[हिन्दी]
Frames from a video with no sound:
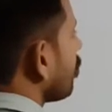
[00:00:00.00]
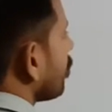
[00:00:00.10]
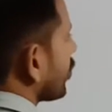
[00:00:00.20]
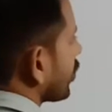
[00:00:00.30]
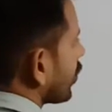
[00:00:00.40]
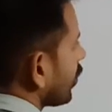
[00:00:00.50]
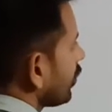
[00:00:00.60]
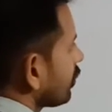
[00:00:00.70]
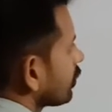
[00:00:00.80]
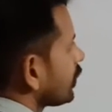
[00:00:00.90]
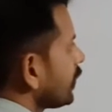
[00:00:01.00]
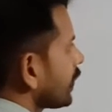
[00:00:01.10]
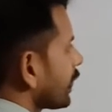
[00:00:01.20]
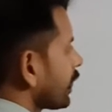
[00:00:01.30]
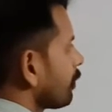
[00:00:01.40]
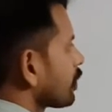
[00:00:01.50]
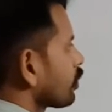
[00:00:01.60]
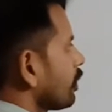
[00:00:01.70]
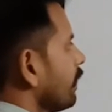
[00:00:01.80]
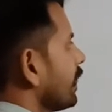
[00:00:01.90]
में बांटा गया है तीन कैटेगरी में
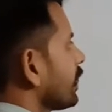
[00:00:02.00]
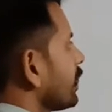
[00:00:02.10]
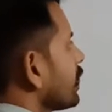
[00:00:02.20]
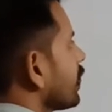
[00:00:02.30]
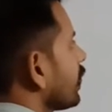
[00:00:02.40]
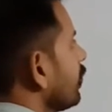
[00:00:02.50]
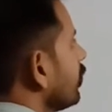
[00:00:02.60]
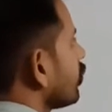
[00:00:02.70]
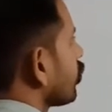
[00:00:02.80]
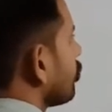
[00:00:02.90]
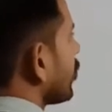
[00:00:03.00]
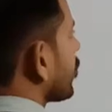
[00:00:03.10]
इसको डिवाइड किया जाएगा तो मैं